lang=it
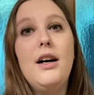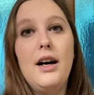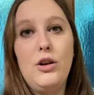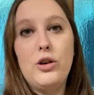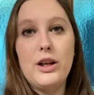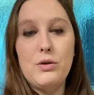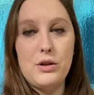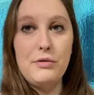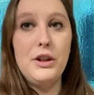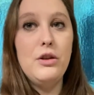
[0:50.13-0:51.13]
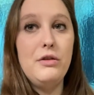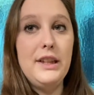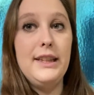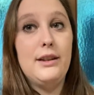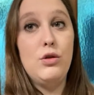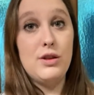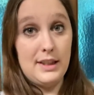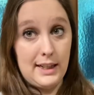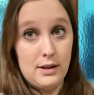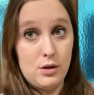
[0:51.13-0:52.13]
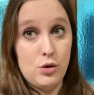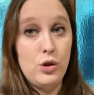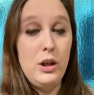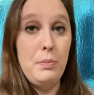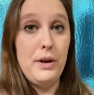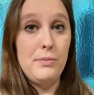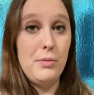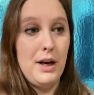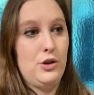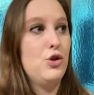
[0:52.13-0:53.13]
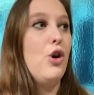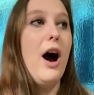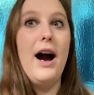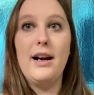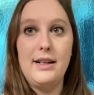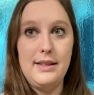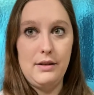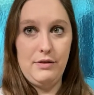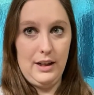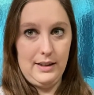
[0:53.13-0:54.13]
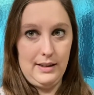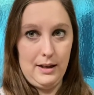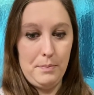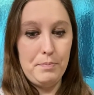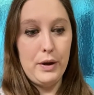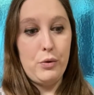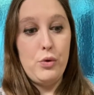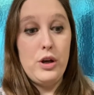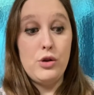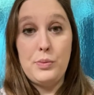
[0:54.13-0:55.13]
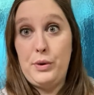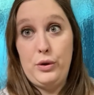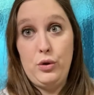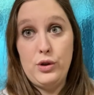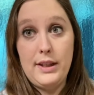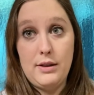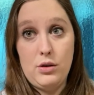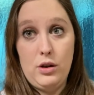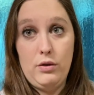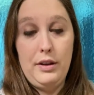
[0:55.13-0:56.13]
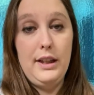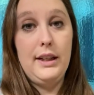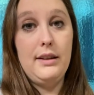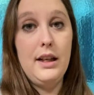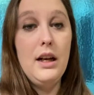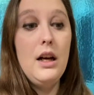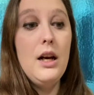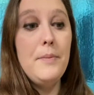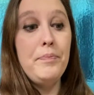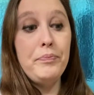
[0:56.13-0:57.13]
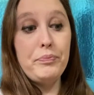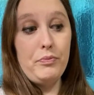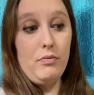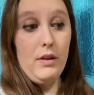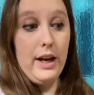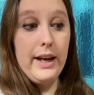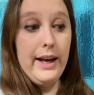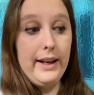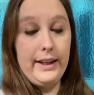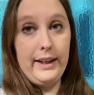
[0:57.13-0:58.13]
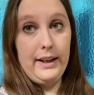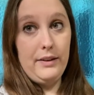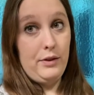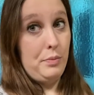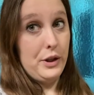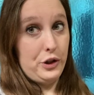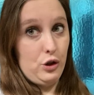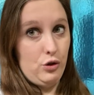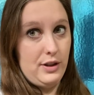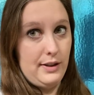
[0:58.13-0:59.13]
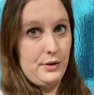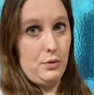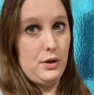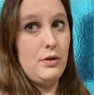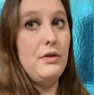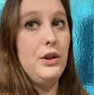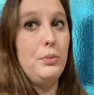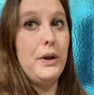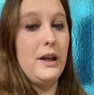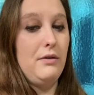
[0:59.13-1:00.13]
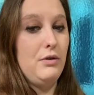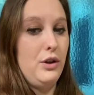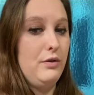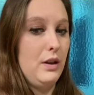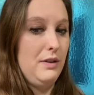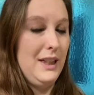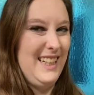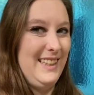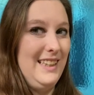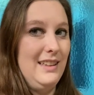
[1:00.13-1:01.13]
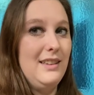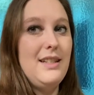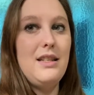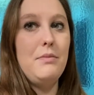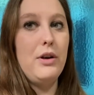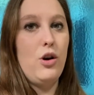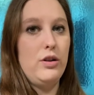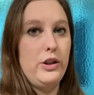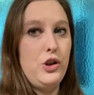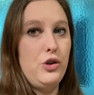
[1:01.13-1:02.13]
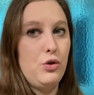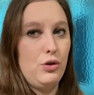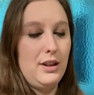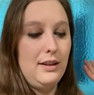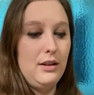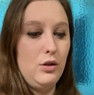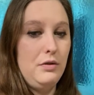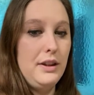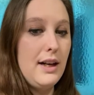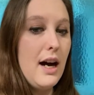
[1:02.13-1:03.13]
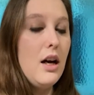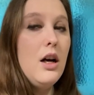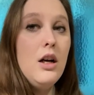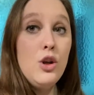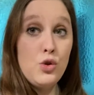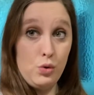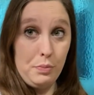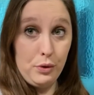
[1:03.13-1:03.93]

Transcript: allora questo video lo vedete lo stesso il primo maggio, anche se festa. Per cui io spero lo stesso che lo vedete, e che vi piace lo stesso questo video perché vi voglio far vedere tantissime cose. Ci sono tante novità sui